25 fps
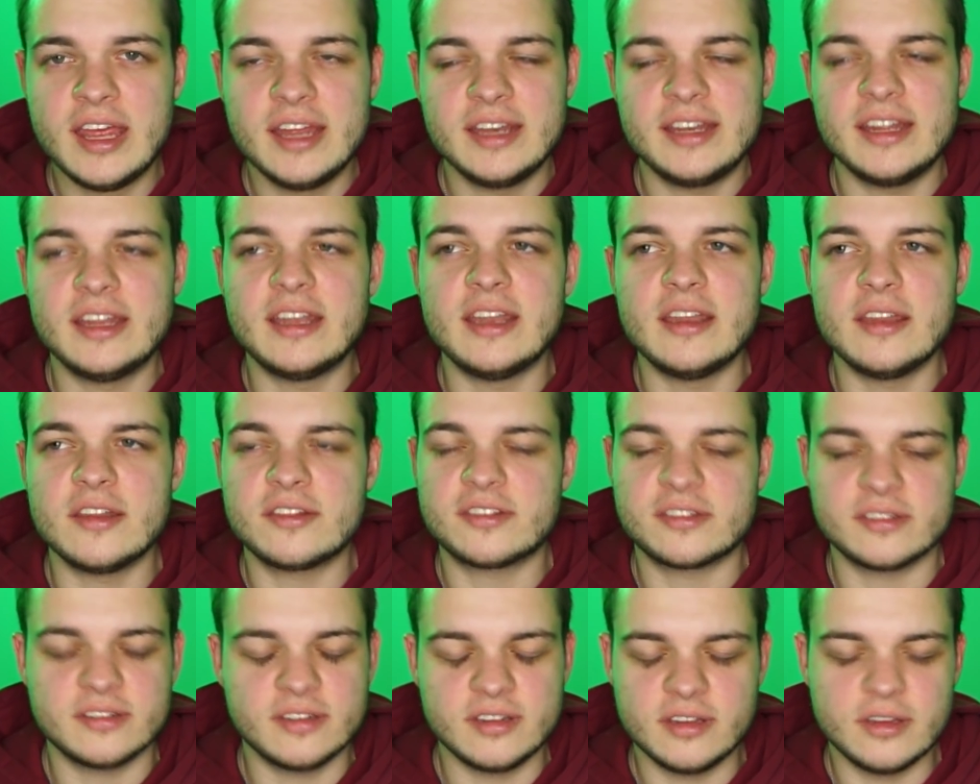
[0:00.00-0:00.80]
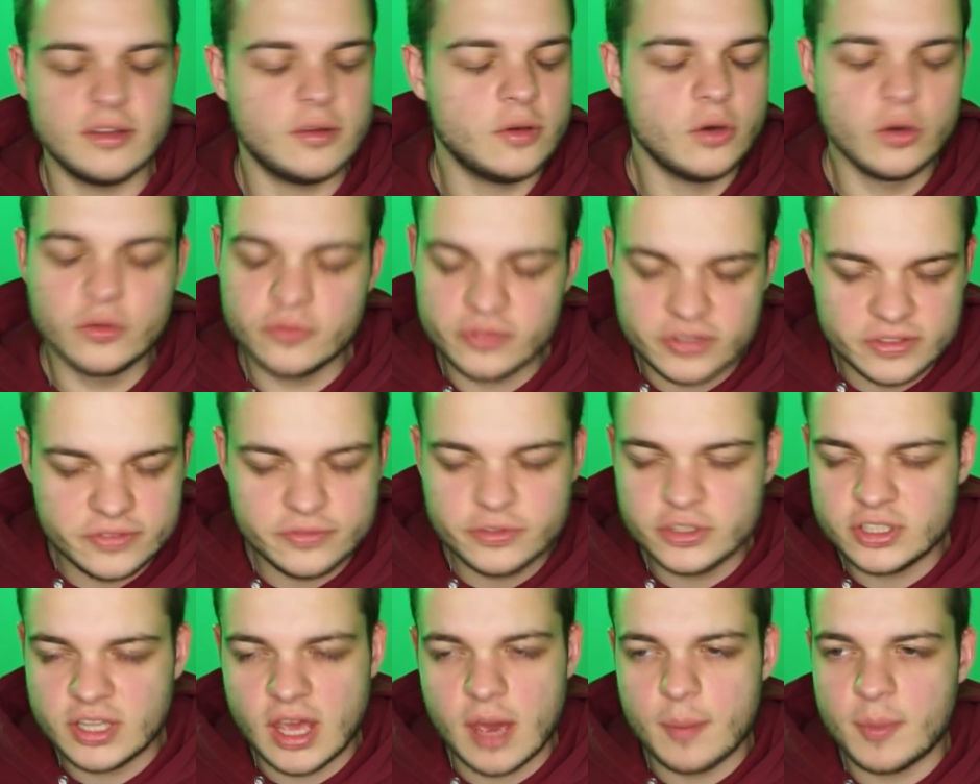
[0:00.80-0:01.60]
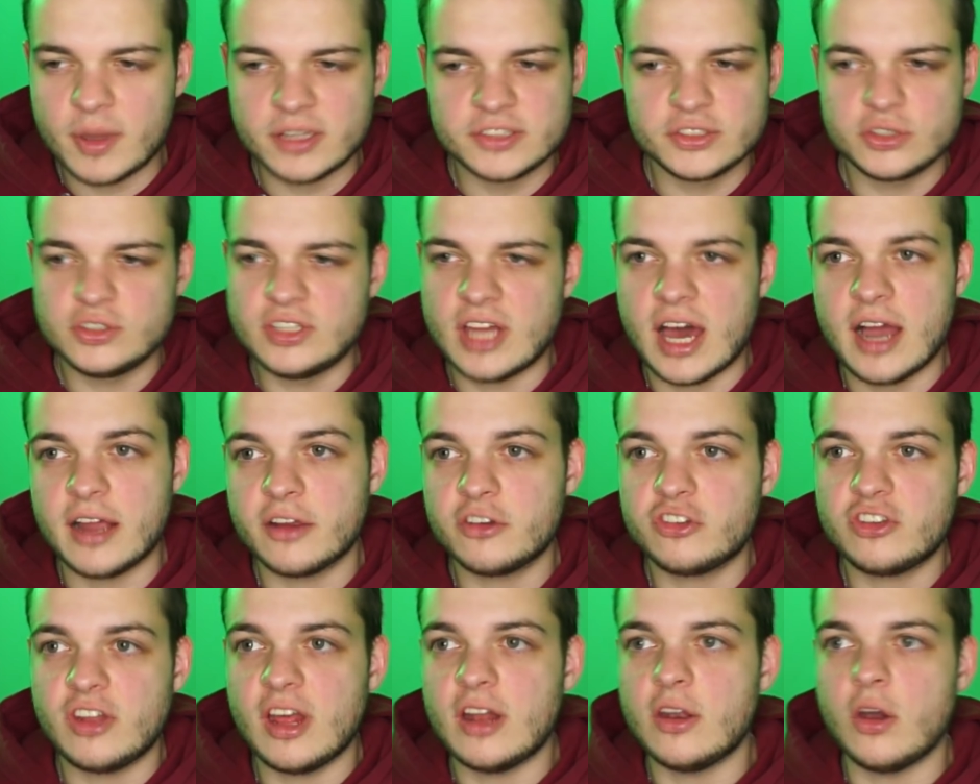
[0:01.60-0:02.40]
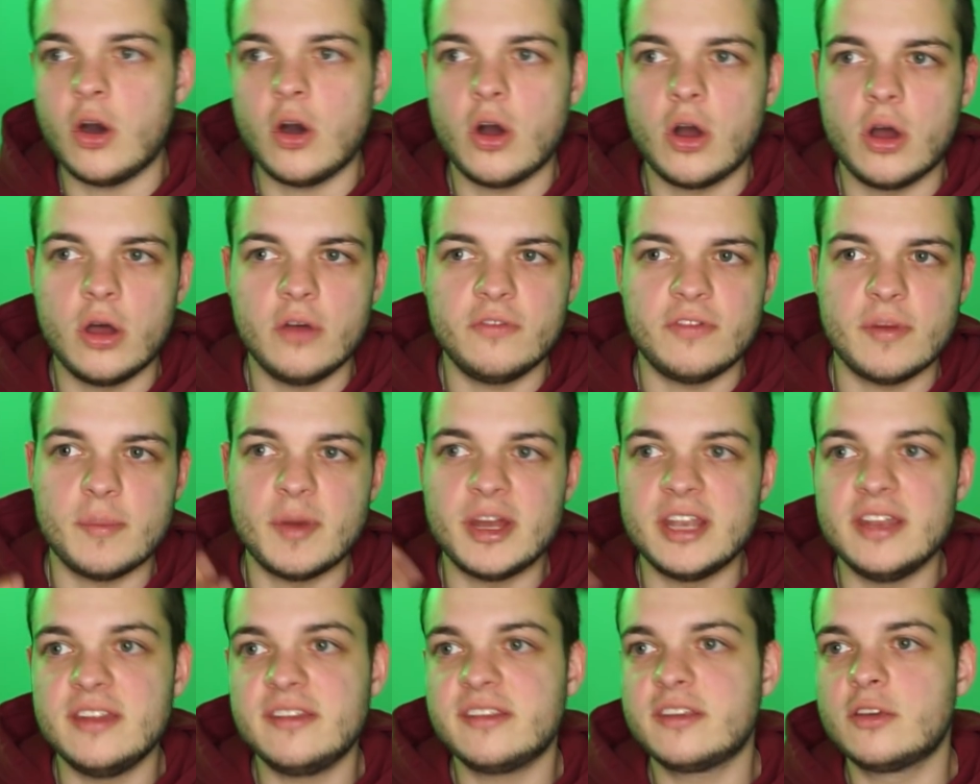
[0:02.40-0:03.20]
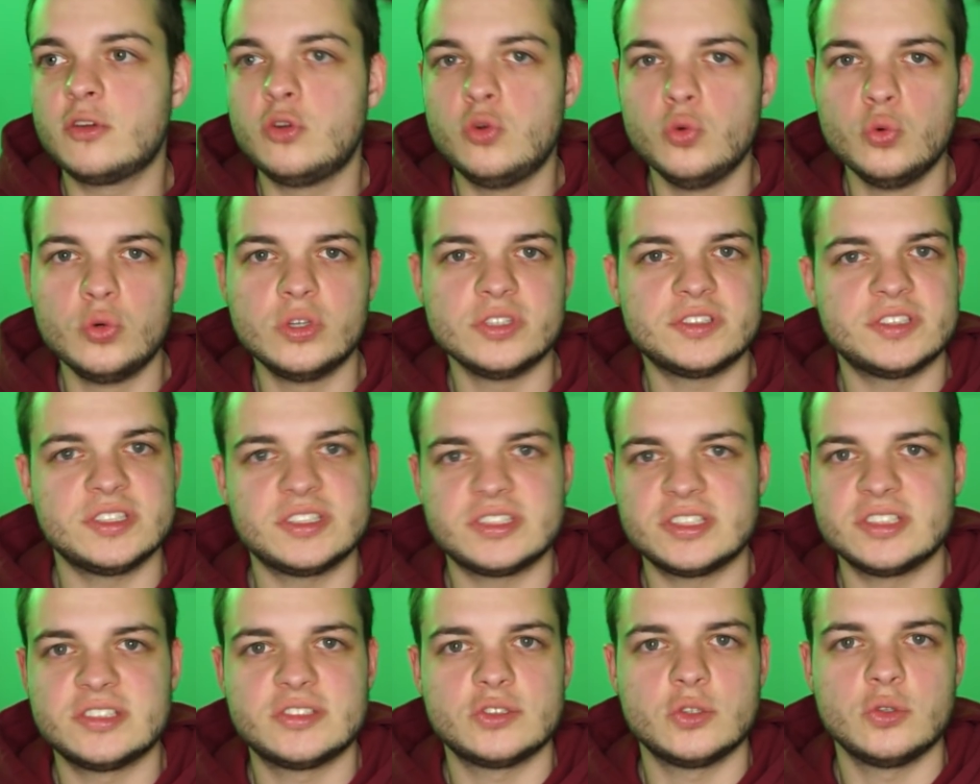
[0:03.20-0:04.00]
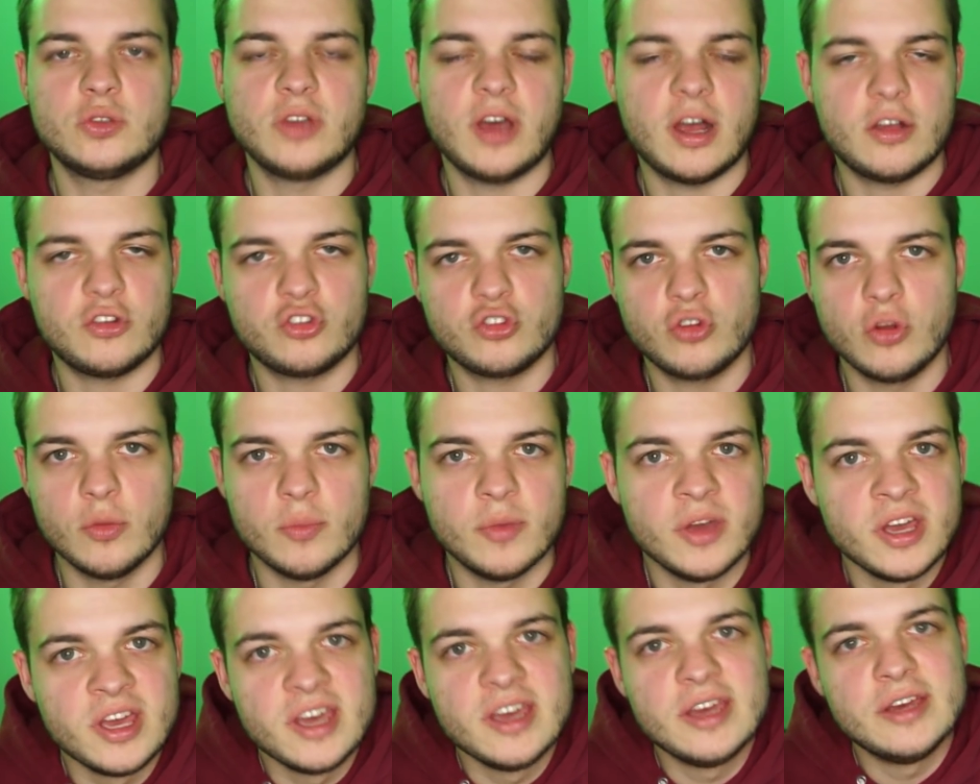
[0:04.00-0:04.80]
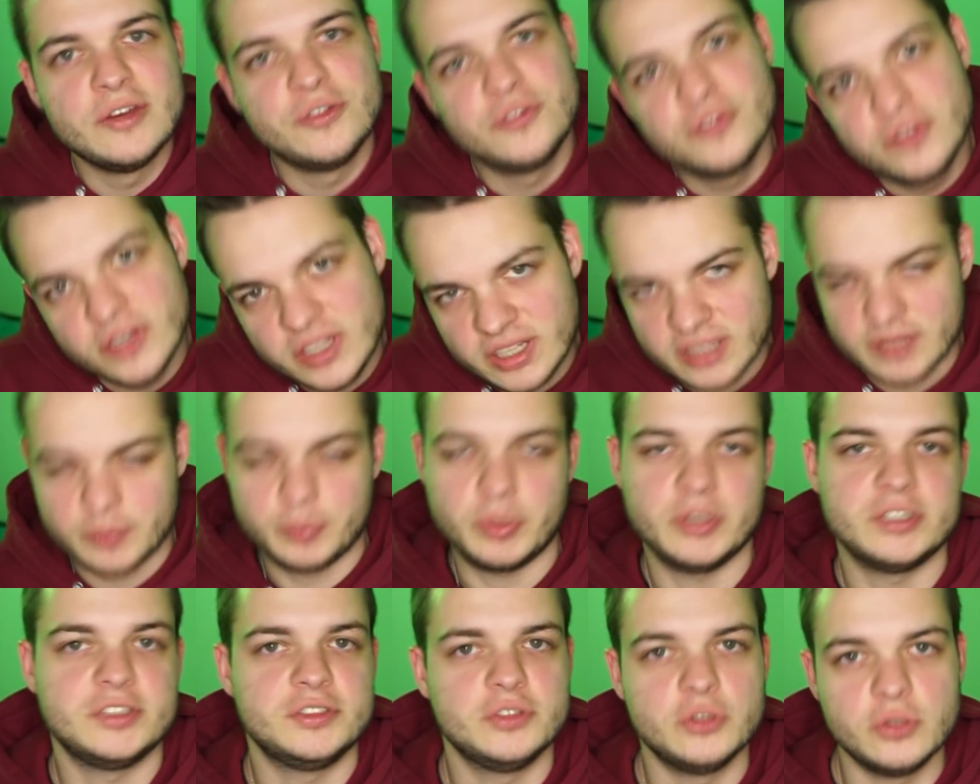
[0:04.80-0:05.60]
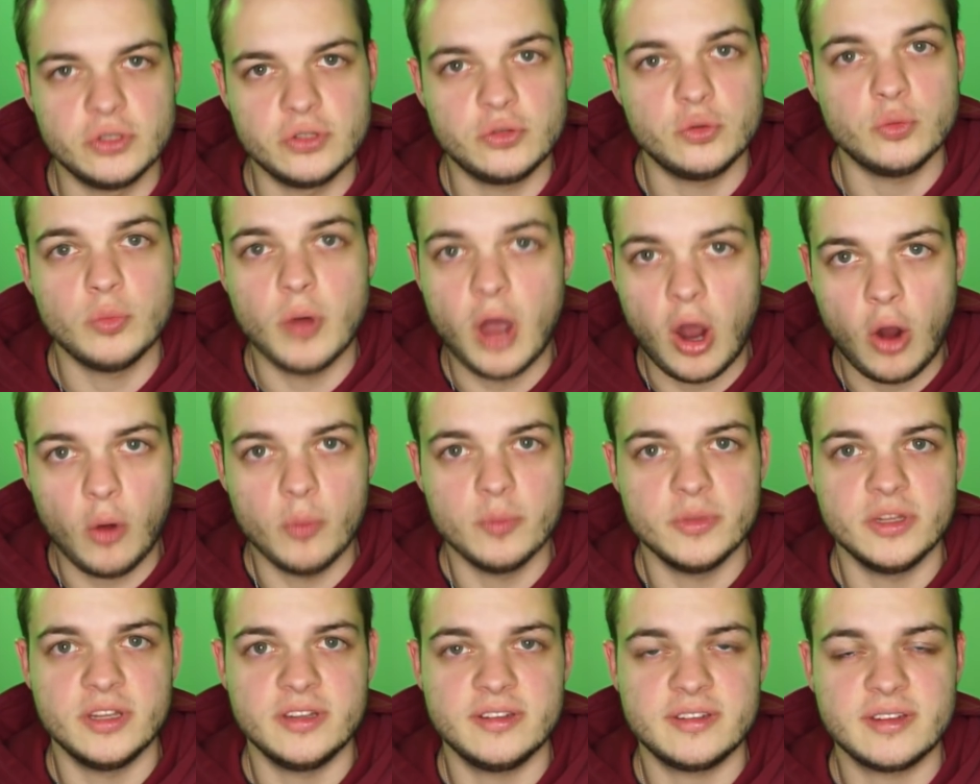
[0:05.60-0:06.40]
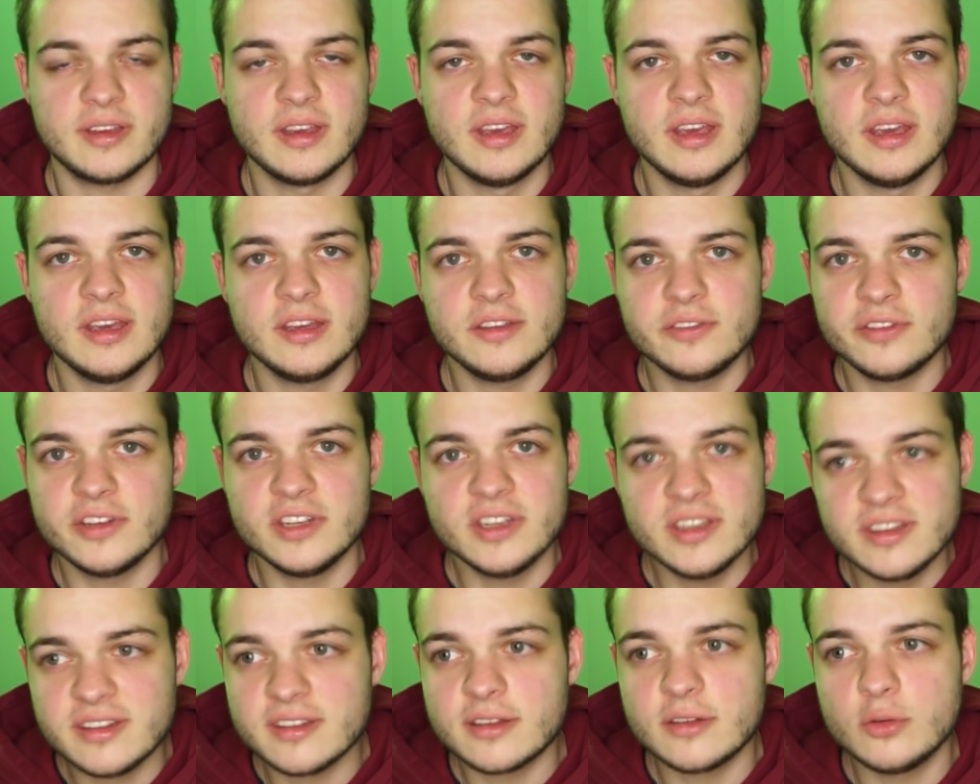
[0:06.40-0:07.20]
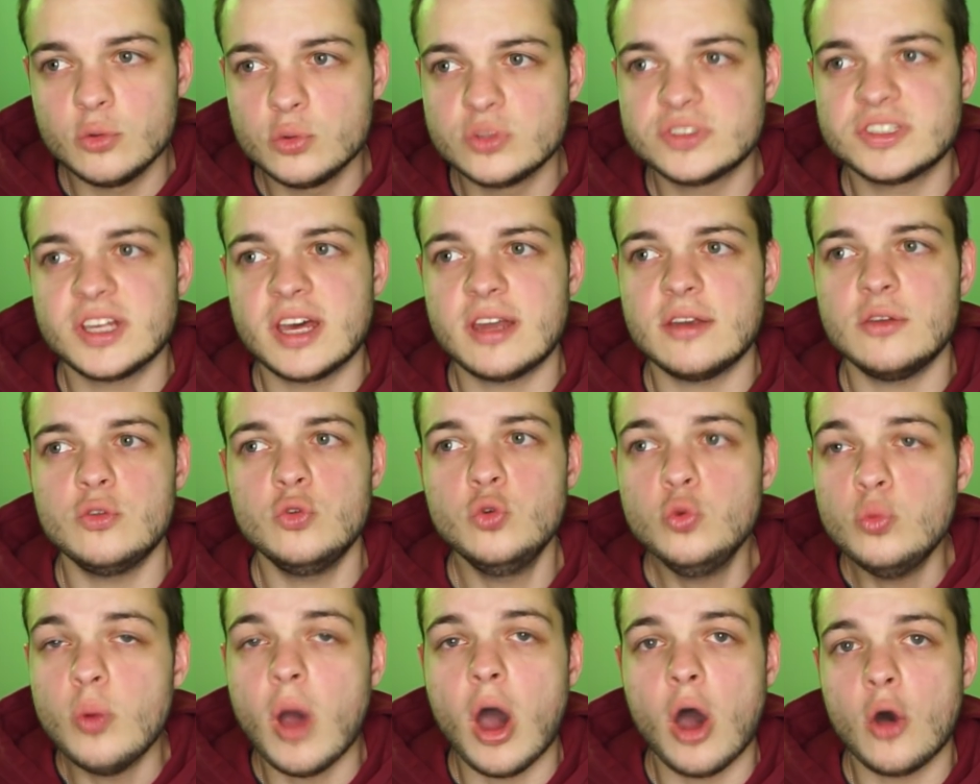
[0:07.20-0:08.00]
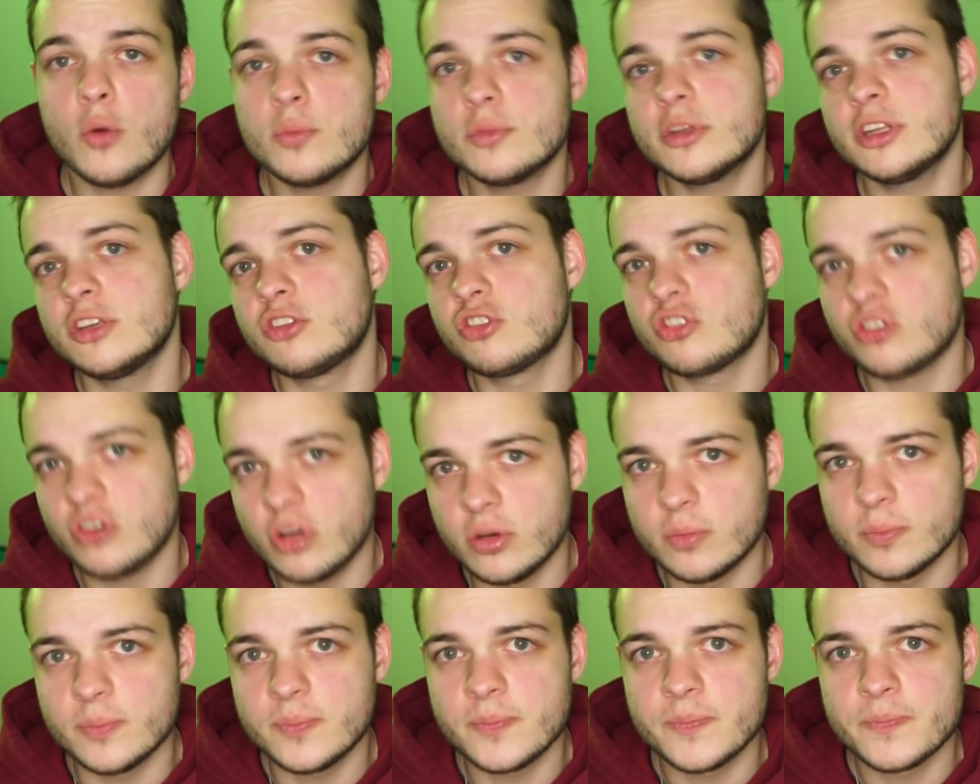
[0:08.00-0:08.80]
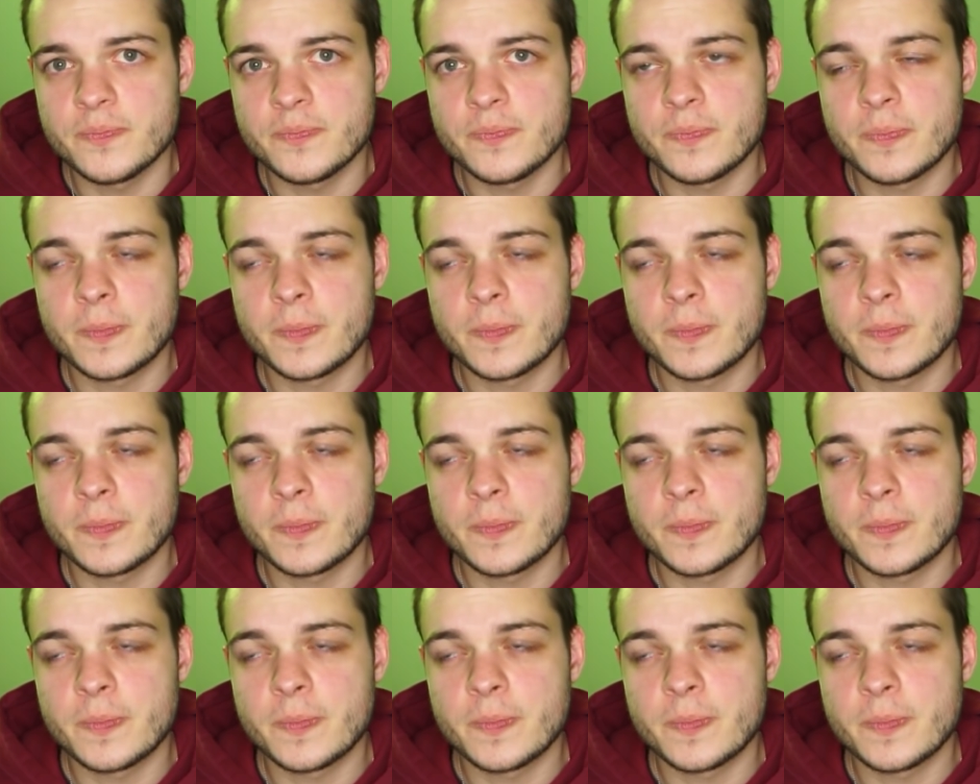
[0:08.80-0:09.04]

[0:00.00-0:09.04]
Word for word: Denn es irgendwie wird ja immer so dargestellt, oh, wenn man nicht klug ist, ist das total schlimm. Finde ich persönlich überhaupt nicht. Ich finde nicht klug sein überhaupt nicht schlimm.